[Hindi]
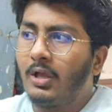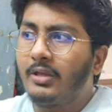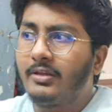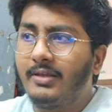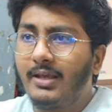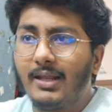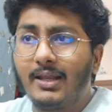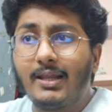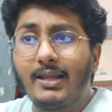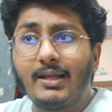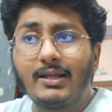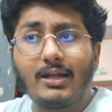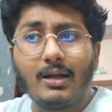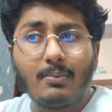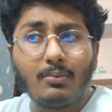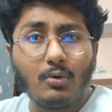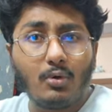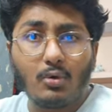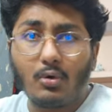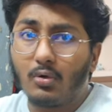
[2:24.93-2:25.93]
ये लिंक
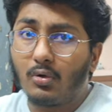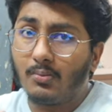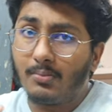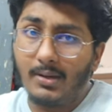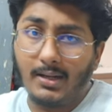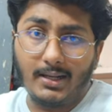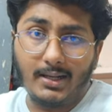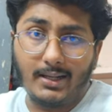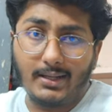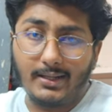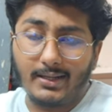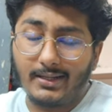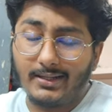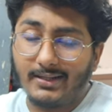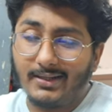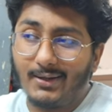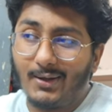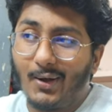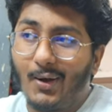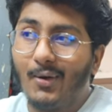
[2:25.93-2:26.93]
अब लोगों को मिल नहीं
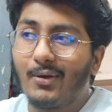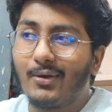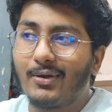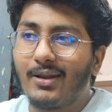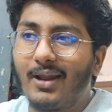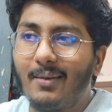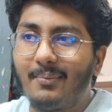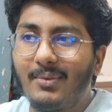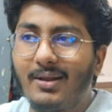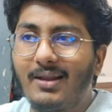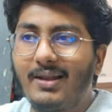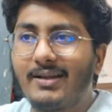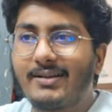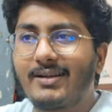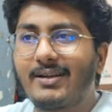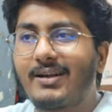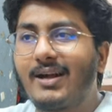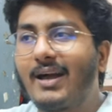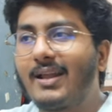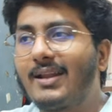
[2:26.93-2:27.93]
रही है और ना मिलने
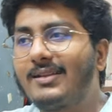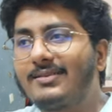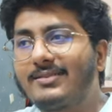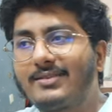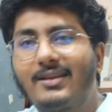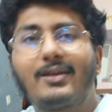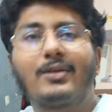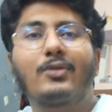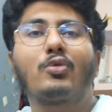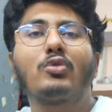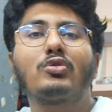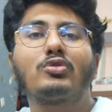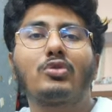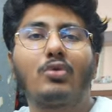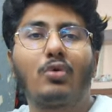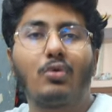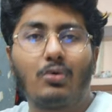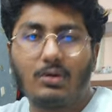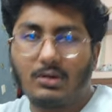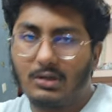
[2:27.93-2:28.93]
के कारण से कुछ
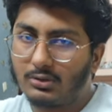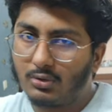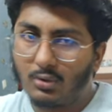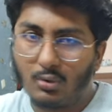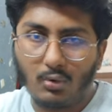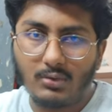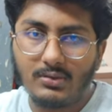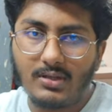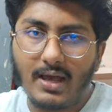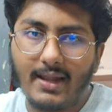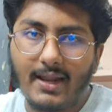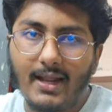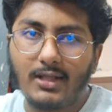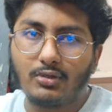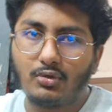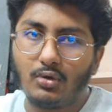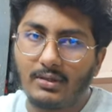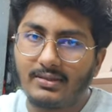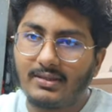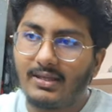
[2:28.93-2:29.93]
लोगों का तो हो जा रहा है
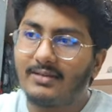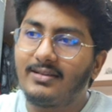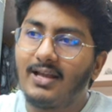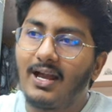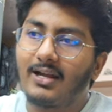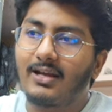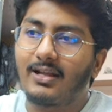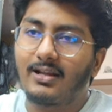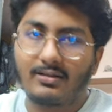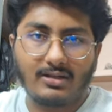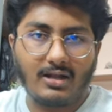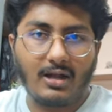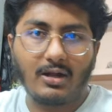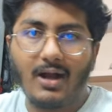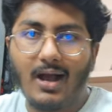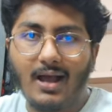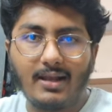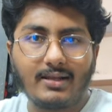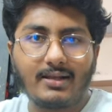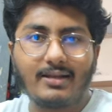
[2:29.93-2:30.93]
जो अंदर जाकर
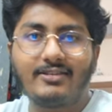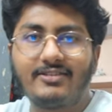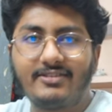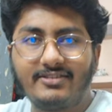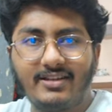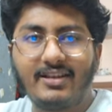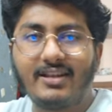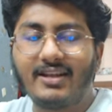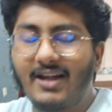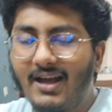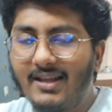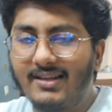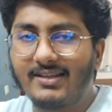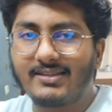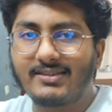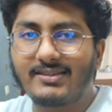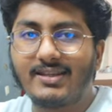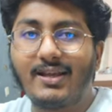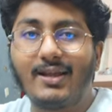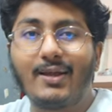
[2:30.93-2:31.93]
खंगाल के चीजें निकाल
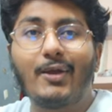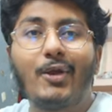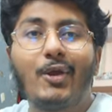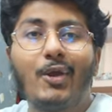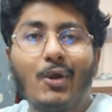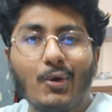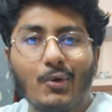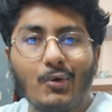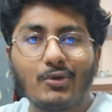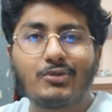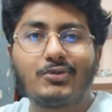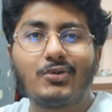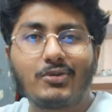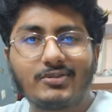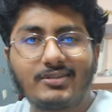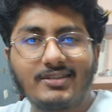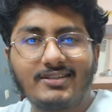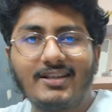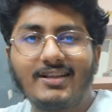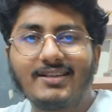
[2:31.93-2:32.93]
लेते हैं कुछ जो
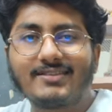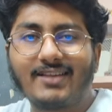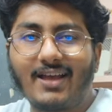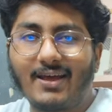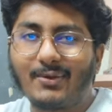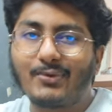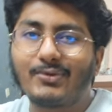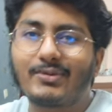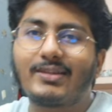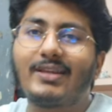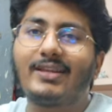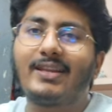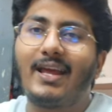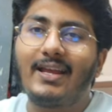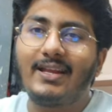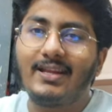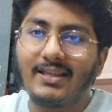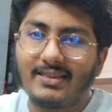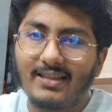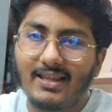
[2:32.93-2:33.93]
सीधे इंसान होते हैं
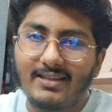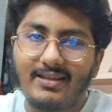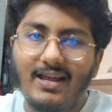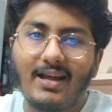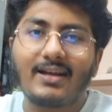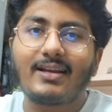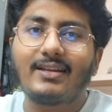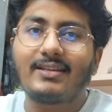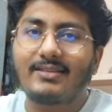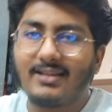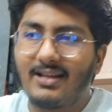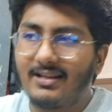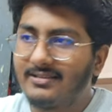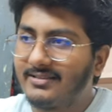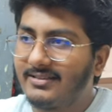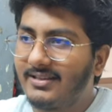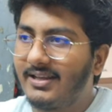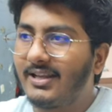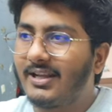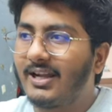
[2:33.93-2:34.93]
नहीं अंदर जाकर इतना
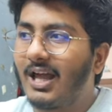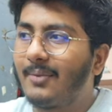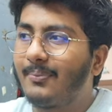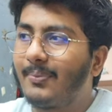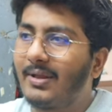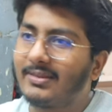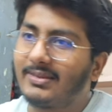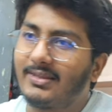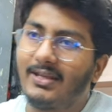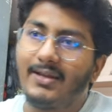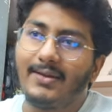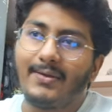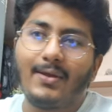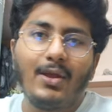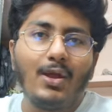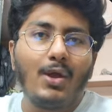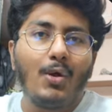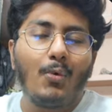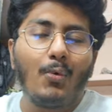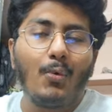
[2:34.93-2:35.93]
चीजें निकाल पाते हैं
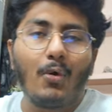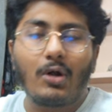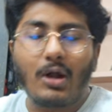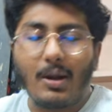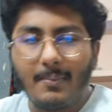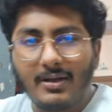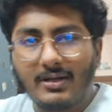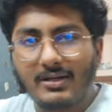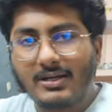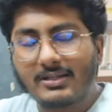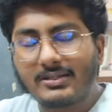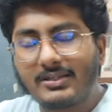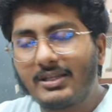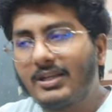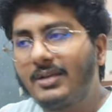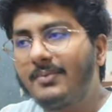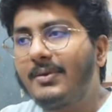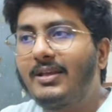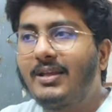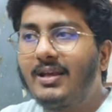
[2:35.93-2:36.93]
वो कमेंट करते
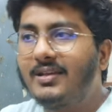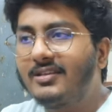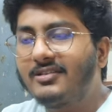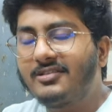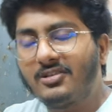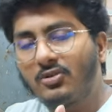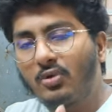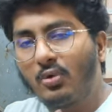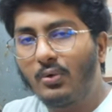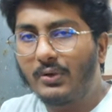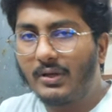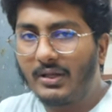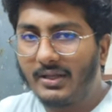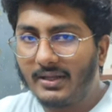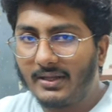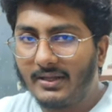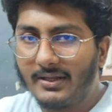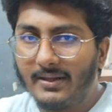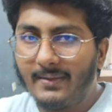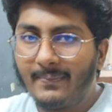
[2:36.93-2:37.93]
हैं कि भैया ये चीज हो
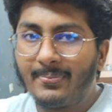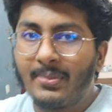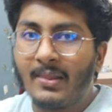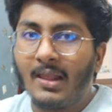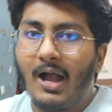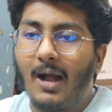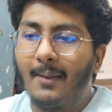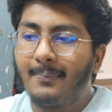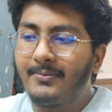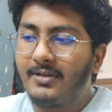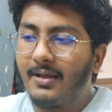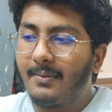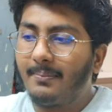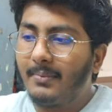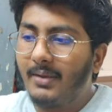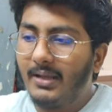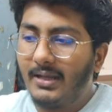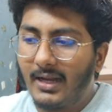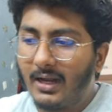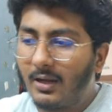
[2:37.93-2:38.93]
नहीं रही है अब जब
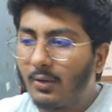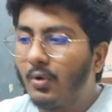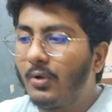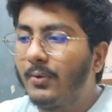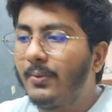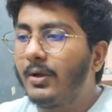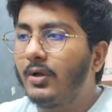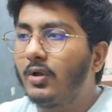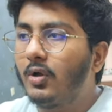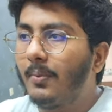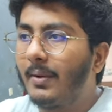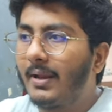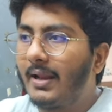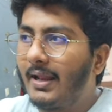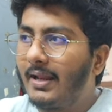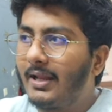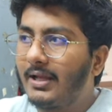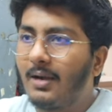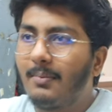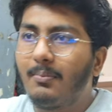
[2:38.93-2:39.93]
मेरा कोई वीडियो
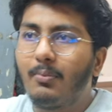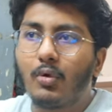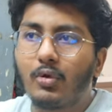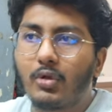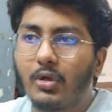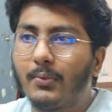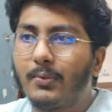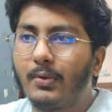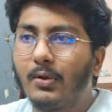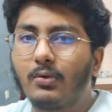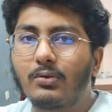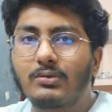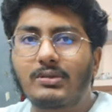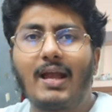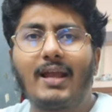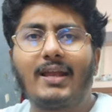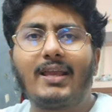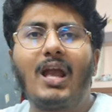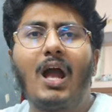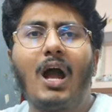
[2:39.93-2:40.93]
बनाने का मोटिव ये
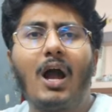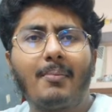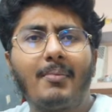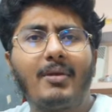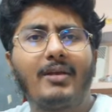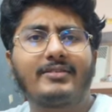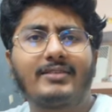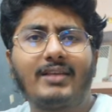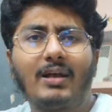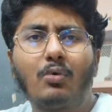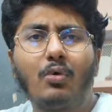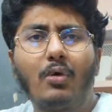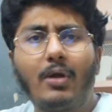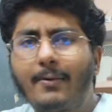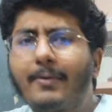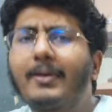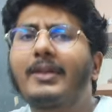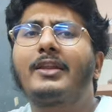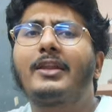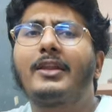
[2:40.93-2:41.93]
होता है कि हमेशा वो
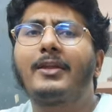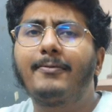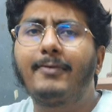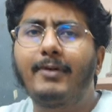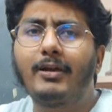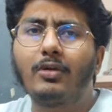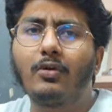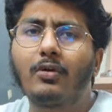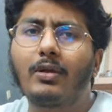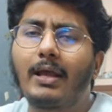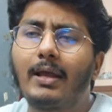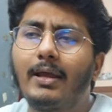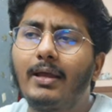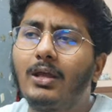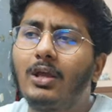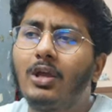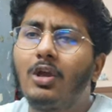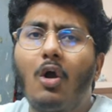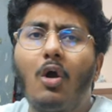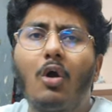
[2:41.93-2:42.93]
एवरग्रीन वीडियो रहे
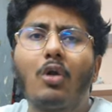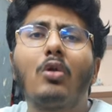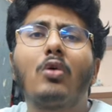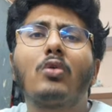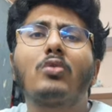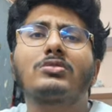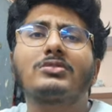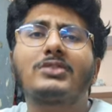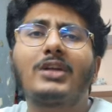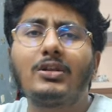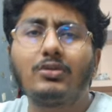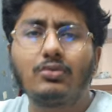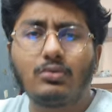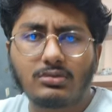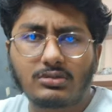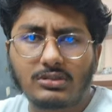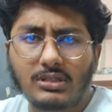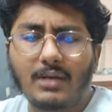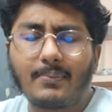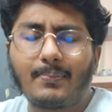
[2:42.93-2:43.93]
और लोग उसका
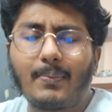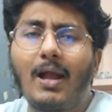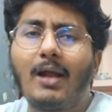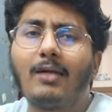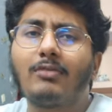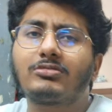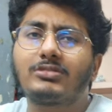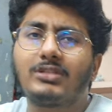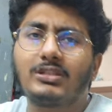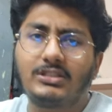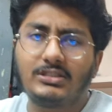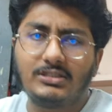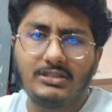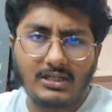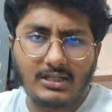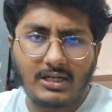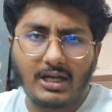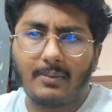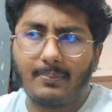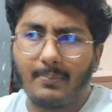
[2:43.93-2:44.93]
यूज कर पाए उससे
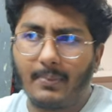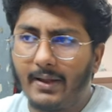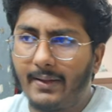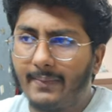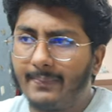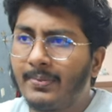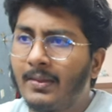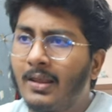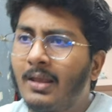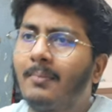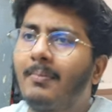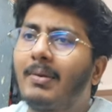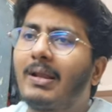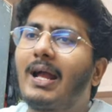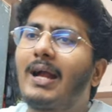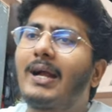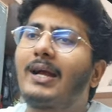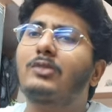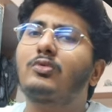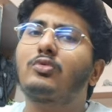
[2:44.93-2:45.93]
चीजें कर पाए पर
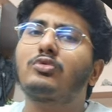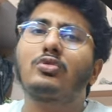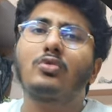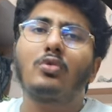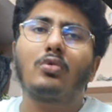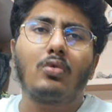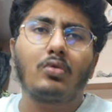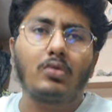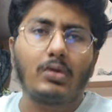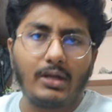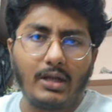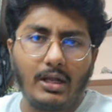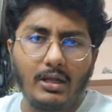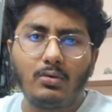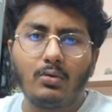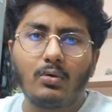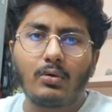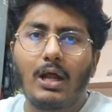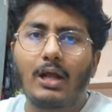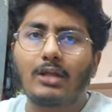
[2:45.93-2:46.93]
अगर कुछ लोगों का
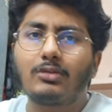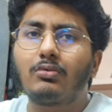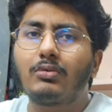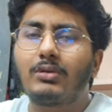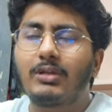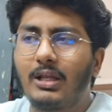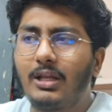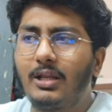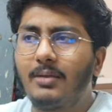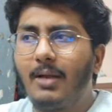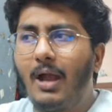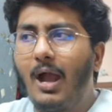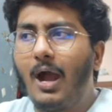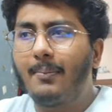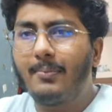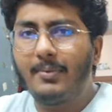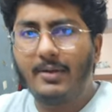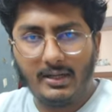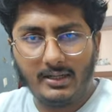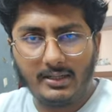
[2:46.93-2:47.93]
नहीं हो रहा है तो उनके लिए मैं
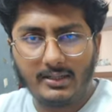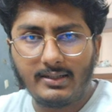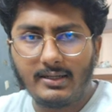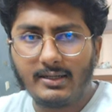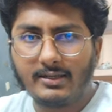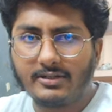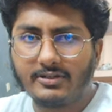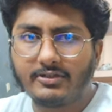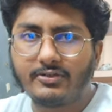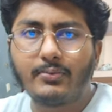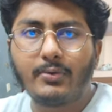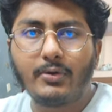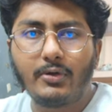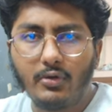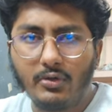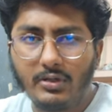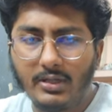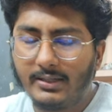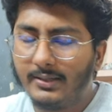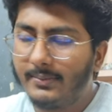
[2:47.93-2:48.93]
अपडेट लेटेस्ट
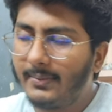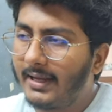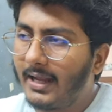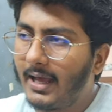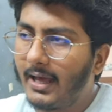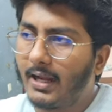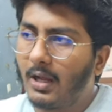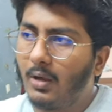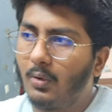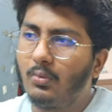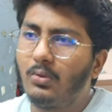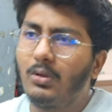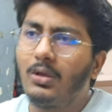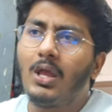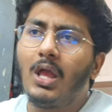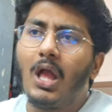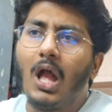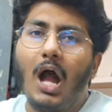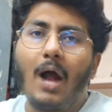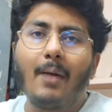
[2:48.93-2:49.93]
वीडियो ये बना रहा हूँ
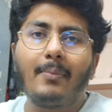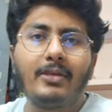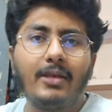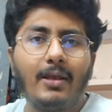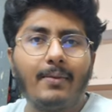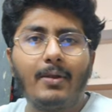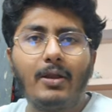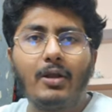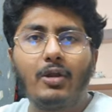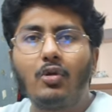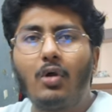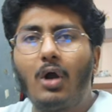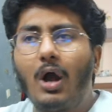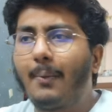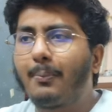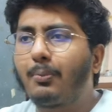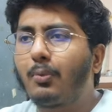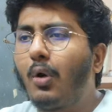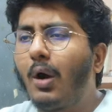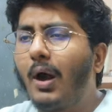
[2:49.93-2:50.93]
अब ये वीडियो
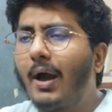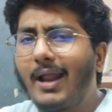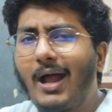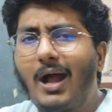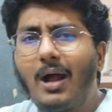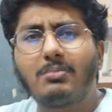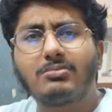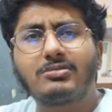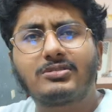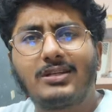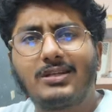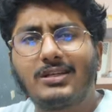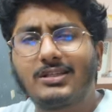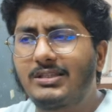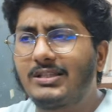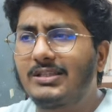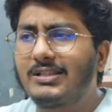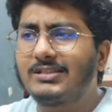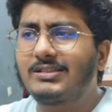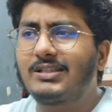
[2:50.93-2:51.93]
आपको आराम से
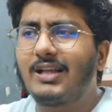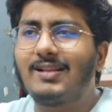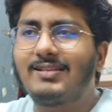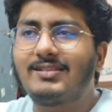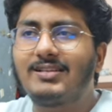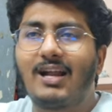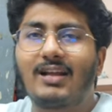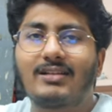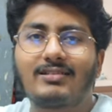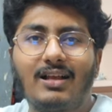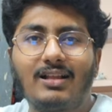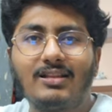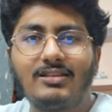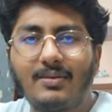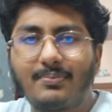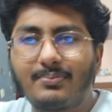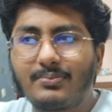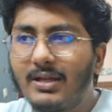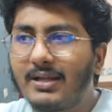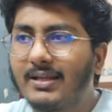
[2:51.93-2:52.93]
तीन साल चार साल
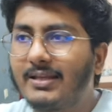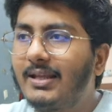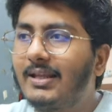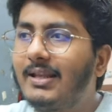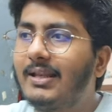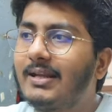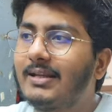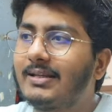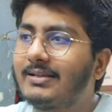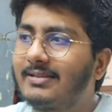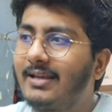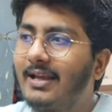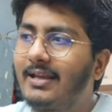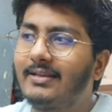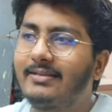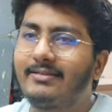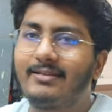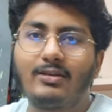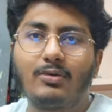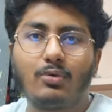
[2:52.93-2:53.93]
जब तक ये लिंक
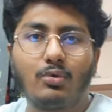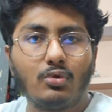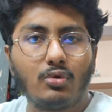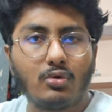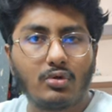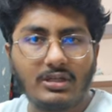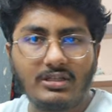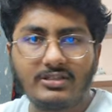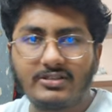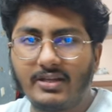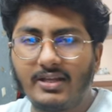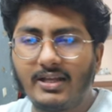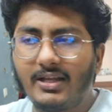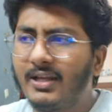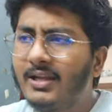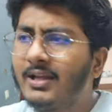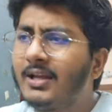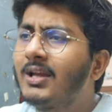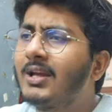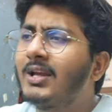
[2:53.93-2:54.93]
सही से उन लोग की
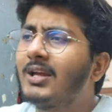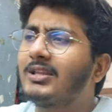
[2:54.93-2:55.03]
चलेगी